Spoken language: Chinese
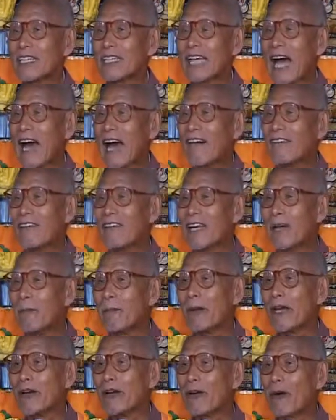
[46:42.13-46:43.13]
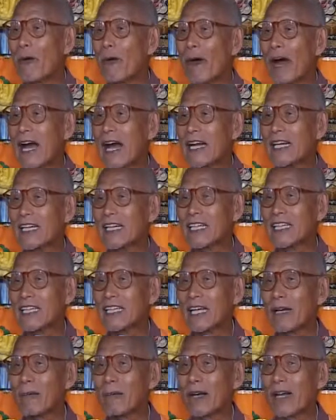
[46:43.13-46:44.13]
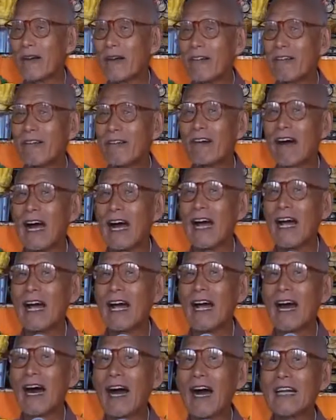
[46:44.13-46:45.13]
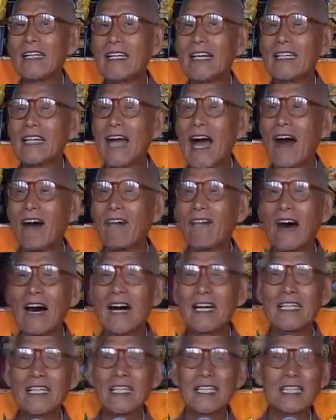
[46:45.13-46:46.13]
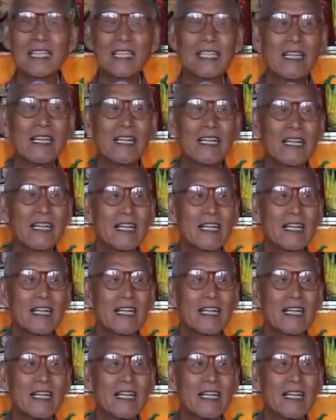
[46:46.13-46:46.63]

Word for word: 三维没有坏，身体没有坏，还在南华寺，